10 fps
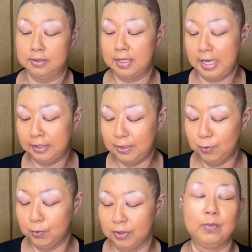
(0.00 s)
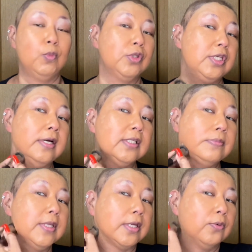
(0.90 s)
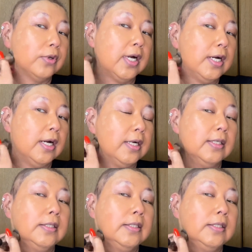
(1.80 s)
やってるのというか持ち始めたのが